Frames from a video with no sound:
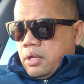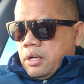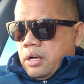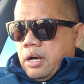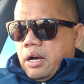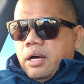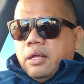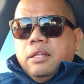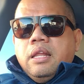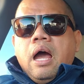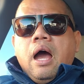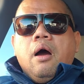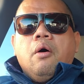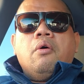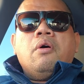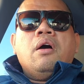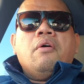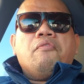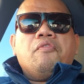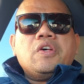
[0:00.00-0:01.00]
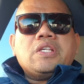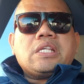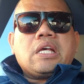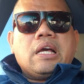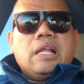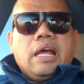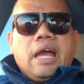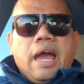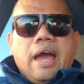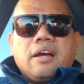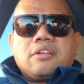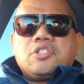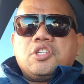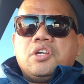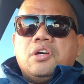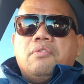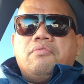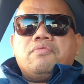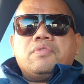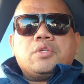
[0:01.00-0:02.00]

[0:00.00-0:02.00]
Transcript: Uh, now, physically active.